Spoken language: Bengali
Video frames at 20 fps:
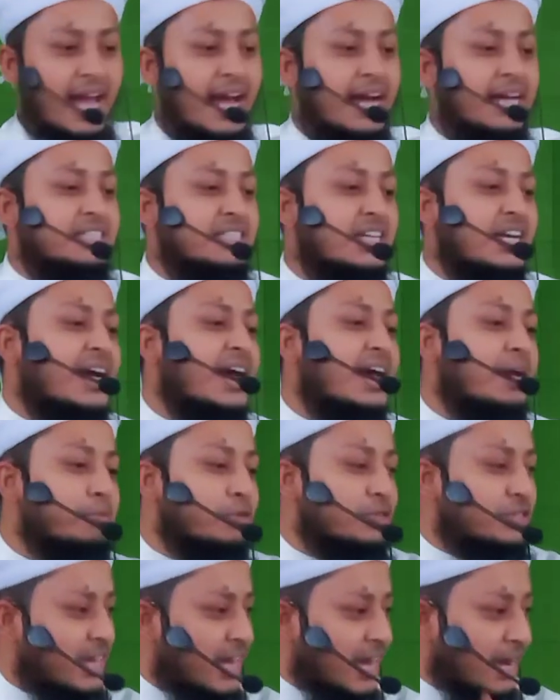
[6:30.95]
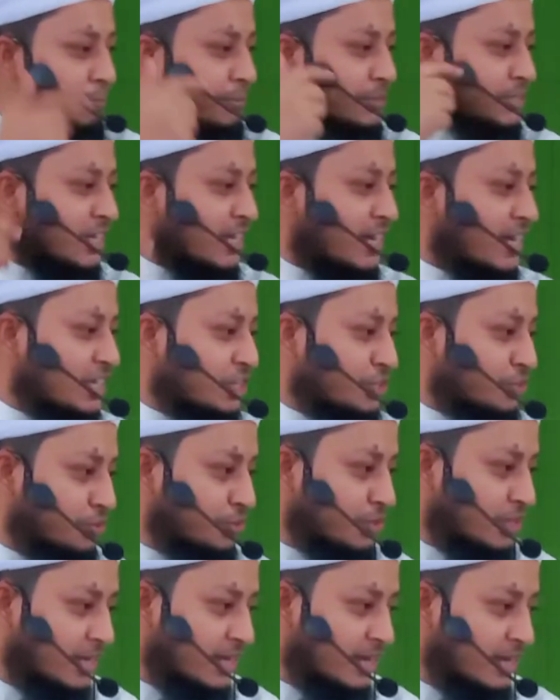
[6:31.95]
এক জায়গায় বসে এক বিছানায়
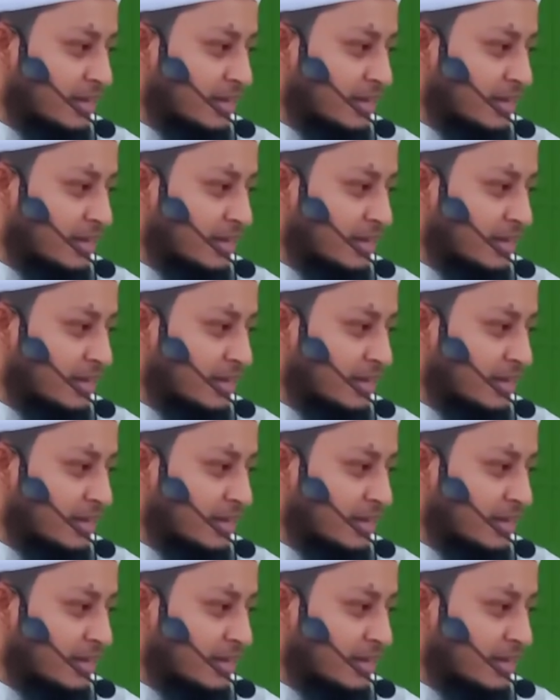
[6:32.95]
শুই